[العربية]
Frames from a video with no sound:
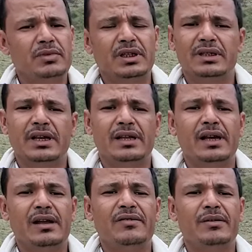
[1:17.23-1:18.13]
تنتهي
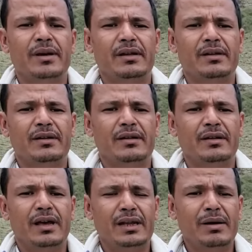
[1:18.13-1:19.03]
النحل في بهن
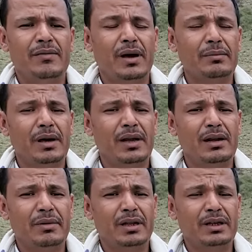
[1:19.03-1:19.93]
يعني مع باقي معنا
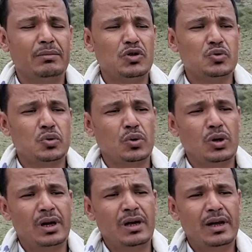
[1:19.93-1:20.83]
الا مناطق
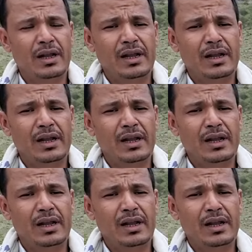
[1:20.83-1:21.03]
محصوره